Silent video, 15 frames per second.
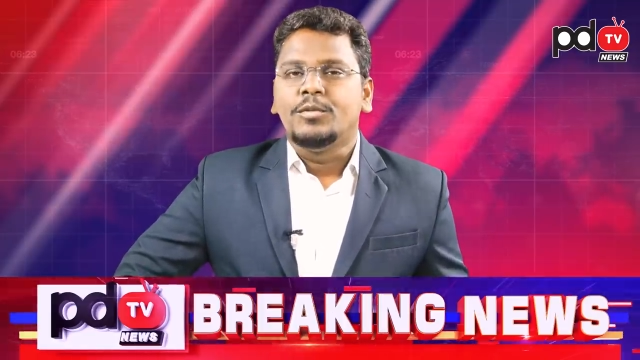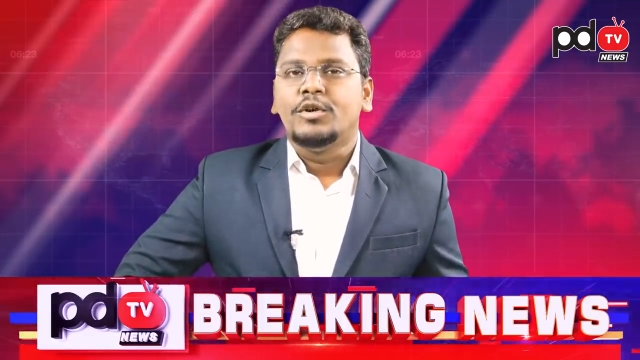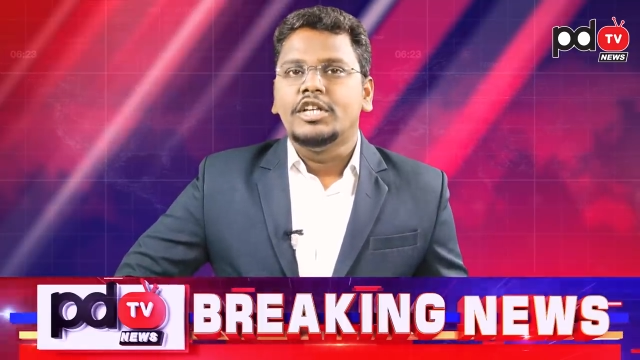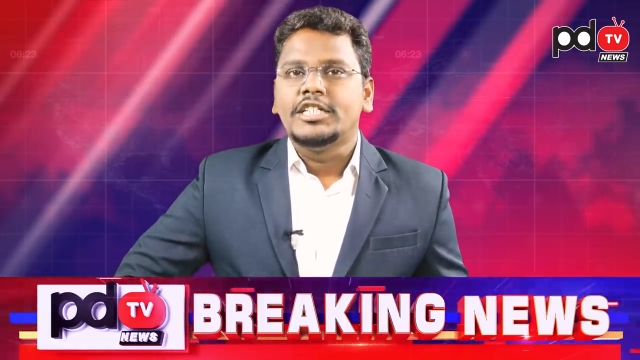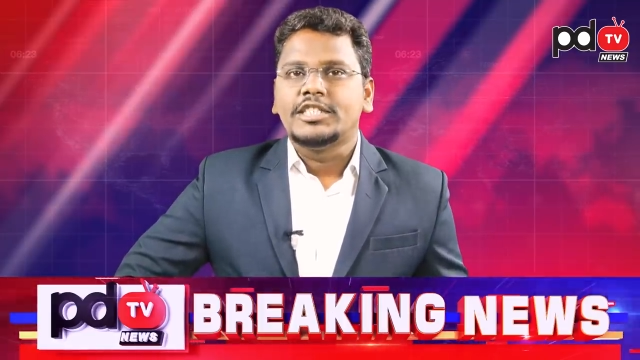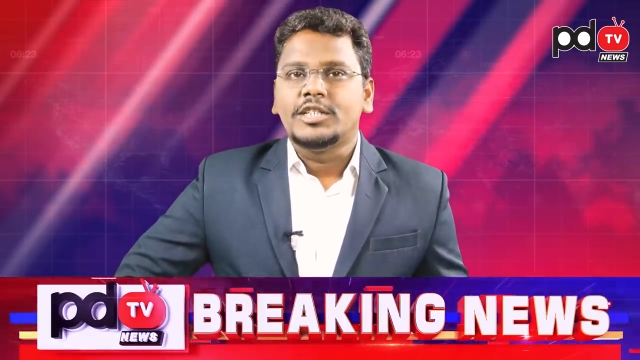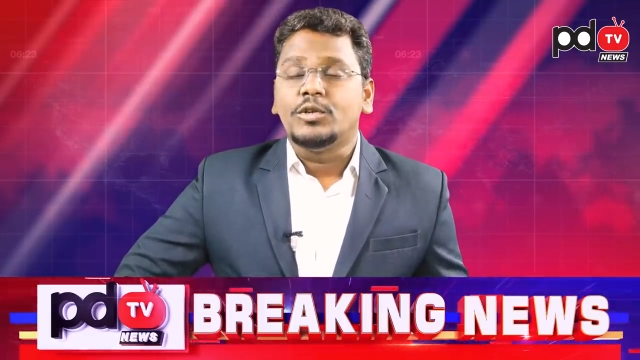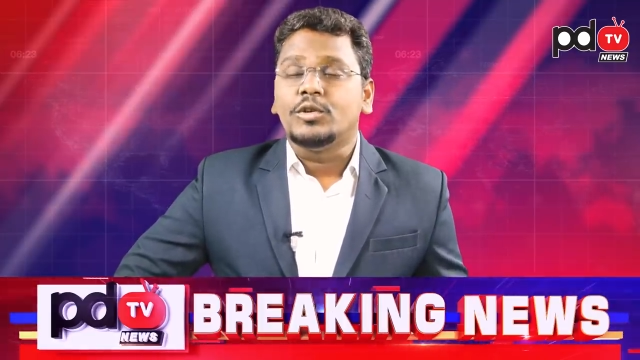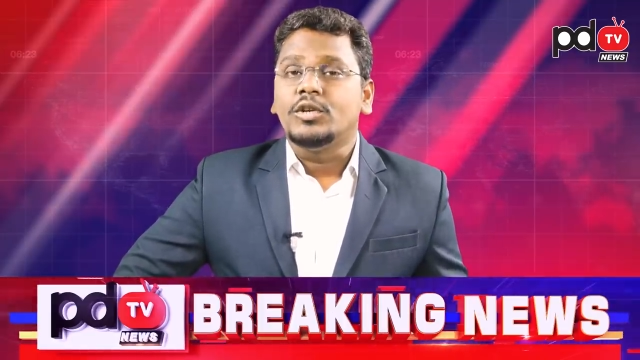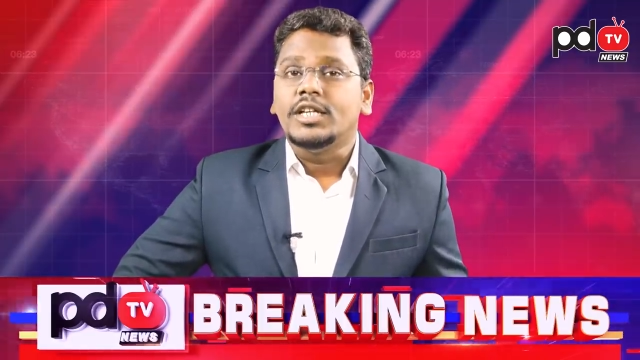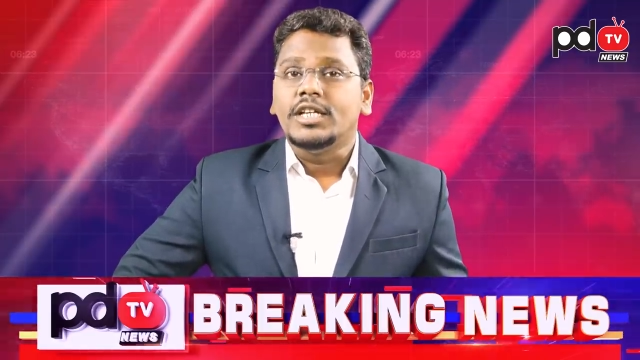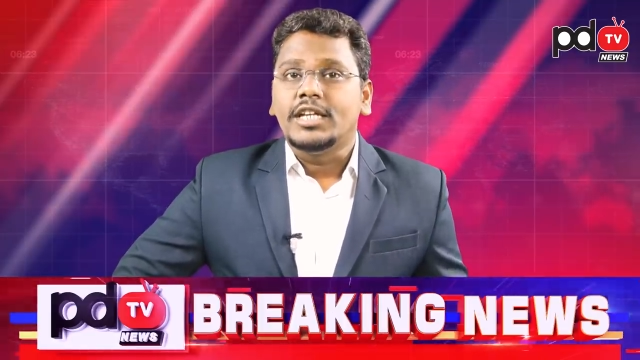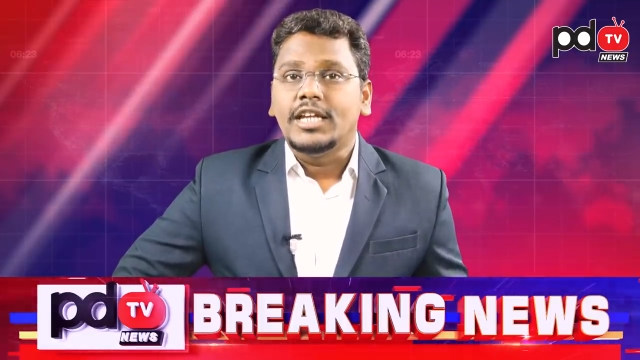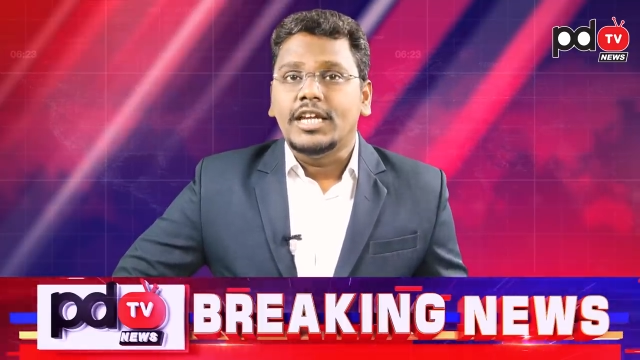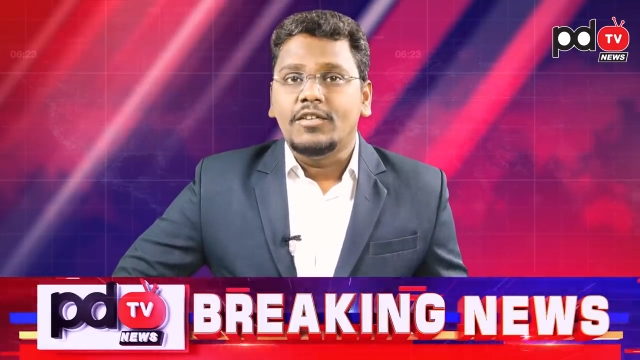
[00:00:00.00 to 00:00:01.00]
పోలీసులు
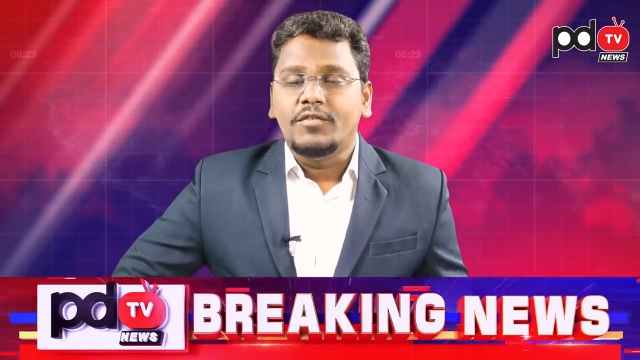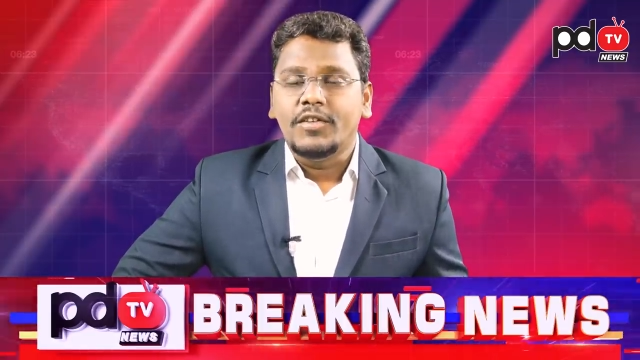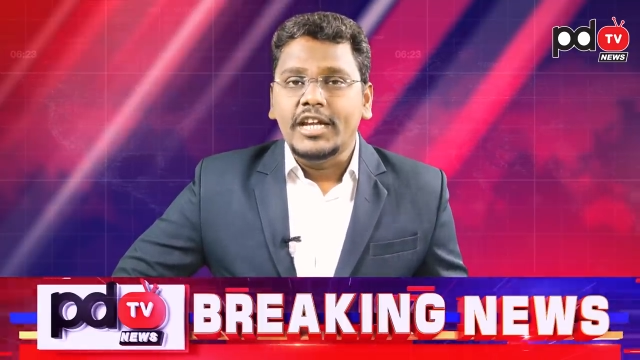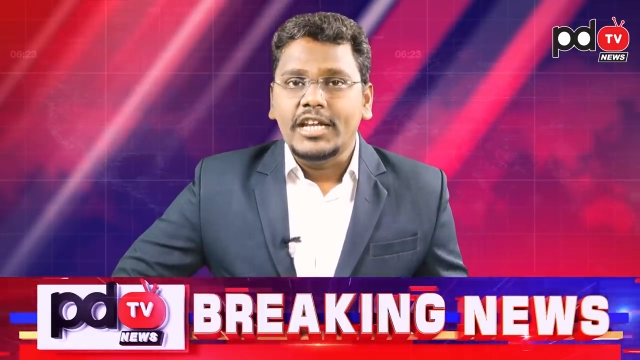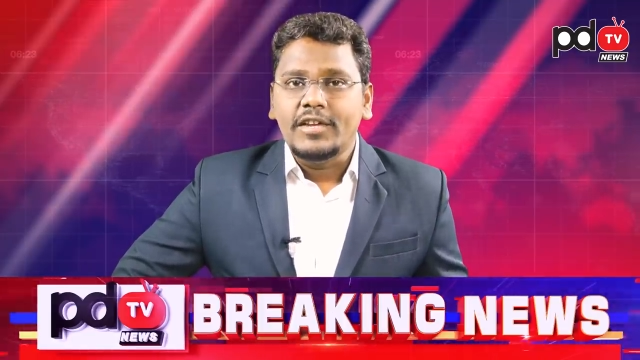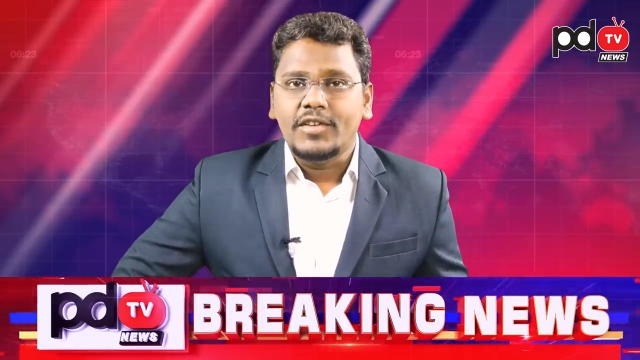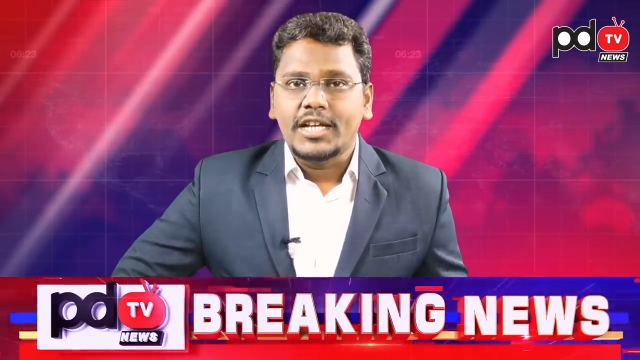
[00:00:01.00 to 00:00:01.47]
ఈ వెండి